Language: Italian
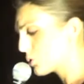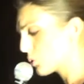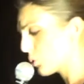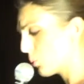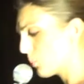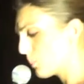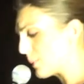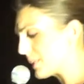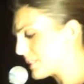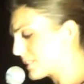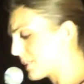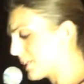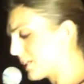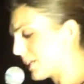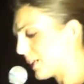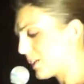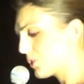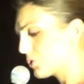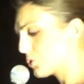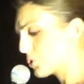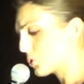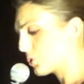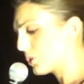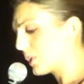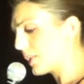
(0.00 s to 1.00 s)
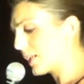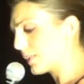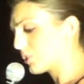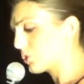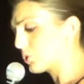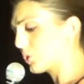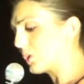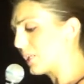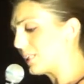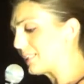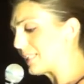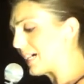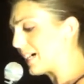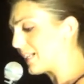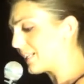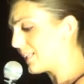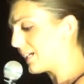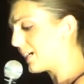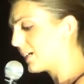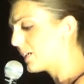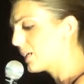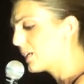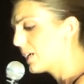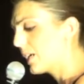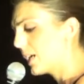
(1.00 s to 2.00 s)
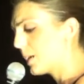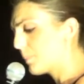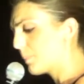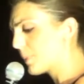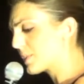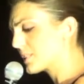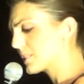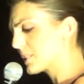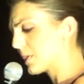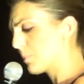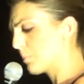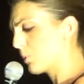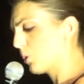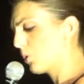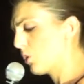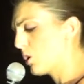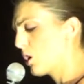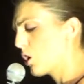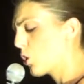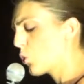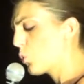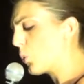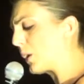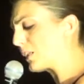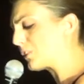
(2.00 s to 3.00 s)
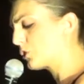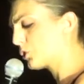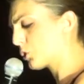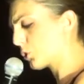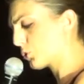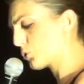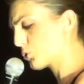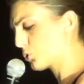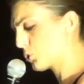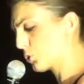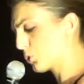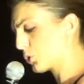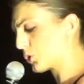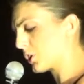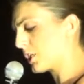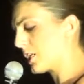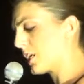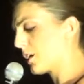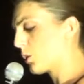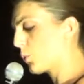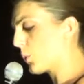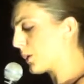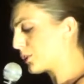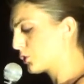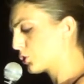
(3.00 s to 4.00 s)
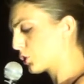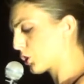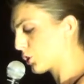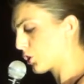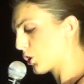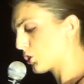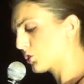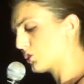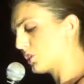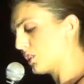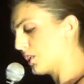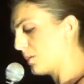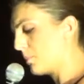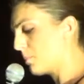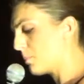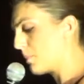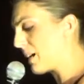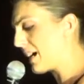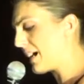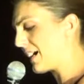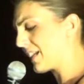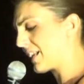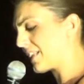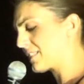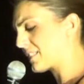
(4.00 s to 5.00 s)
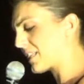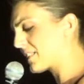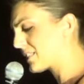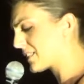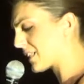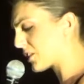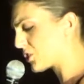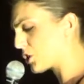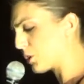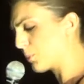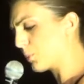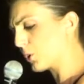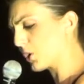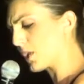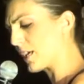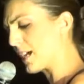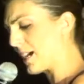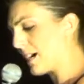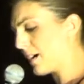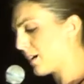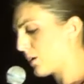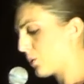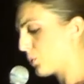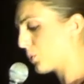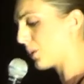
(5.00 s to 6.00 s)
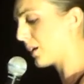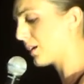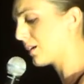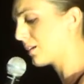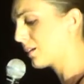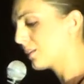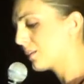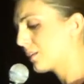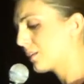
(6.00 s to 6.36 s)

su un peschereccio diretto in Italia e passammo quattro giorni e quattro notti in mare, senza cibo né acqua.